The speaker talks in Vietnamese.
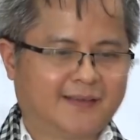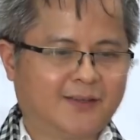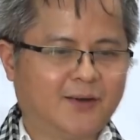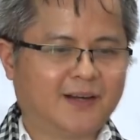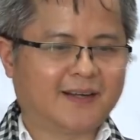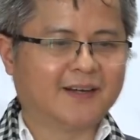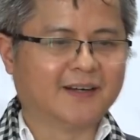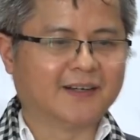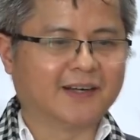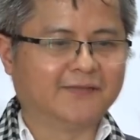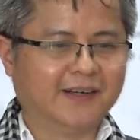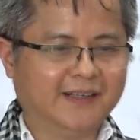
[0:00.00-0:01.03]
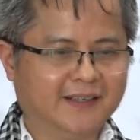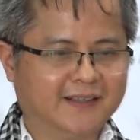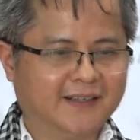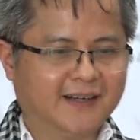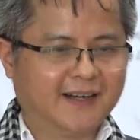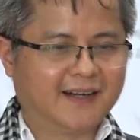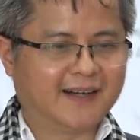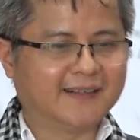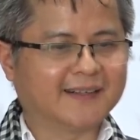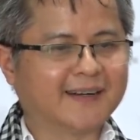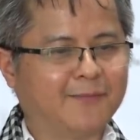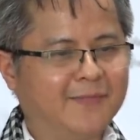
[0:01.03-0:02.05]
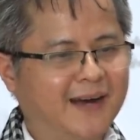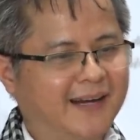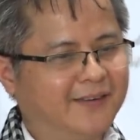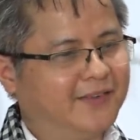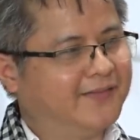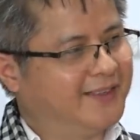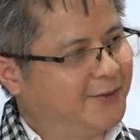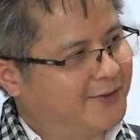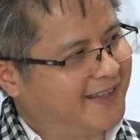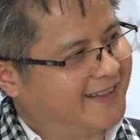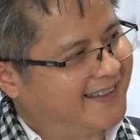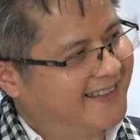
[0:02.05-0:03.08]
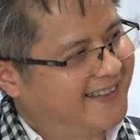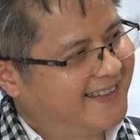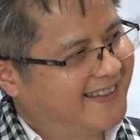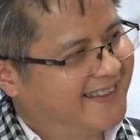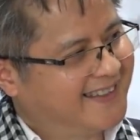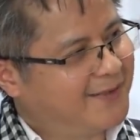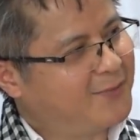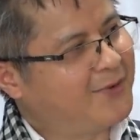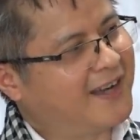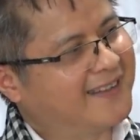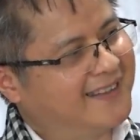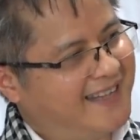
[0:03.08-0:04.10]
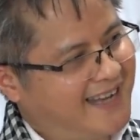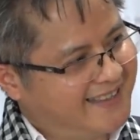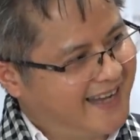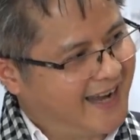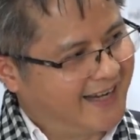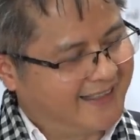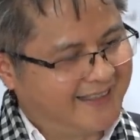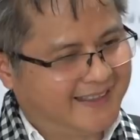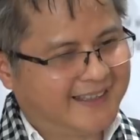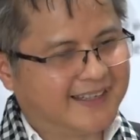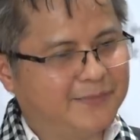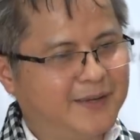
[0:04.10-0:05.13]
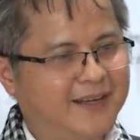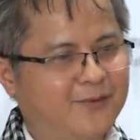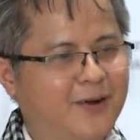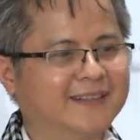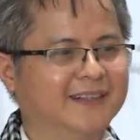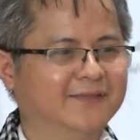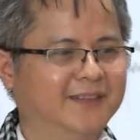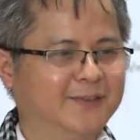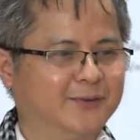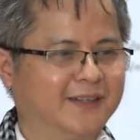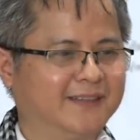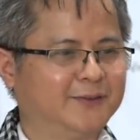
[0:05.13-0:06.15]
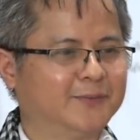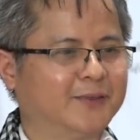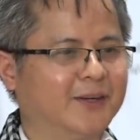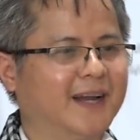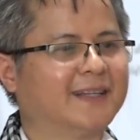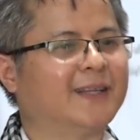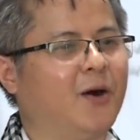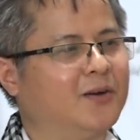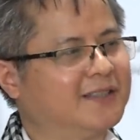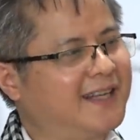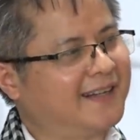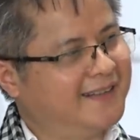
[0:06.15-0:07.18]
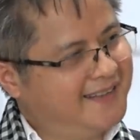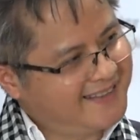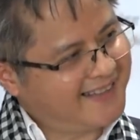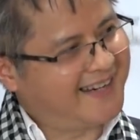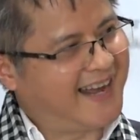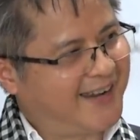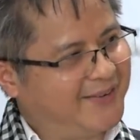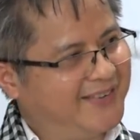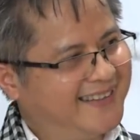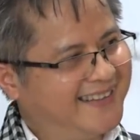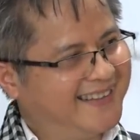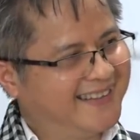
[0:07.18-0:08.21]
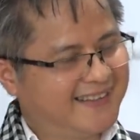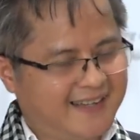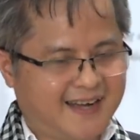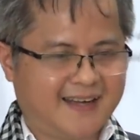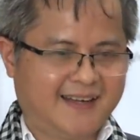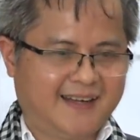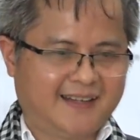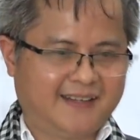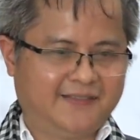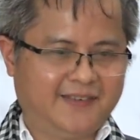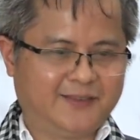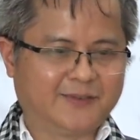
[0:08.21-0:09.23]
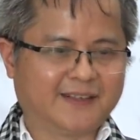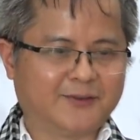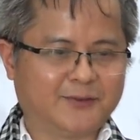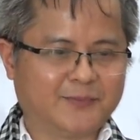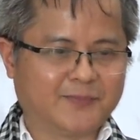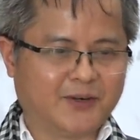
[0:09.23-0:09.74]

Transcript: tôi là cái người được cái vinh dự là được đồng hành với vị chủ tịch trong một khoảng thời gian dài để biết cái quá trình vị chủ tịch của chúng tôi đã chọn sách như thế nào dạ thì vị chủ tịch của chúng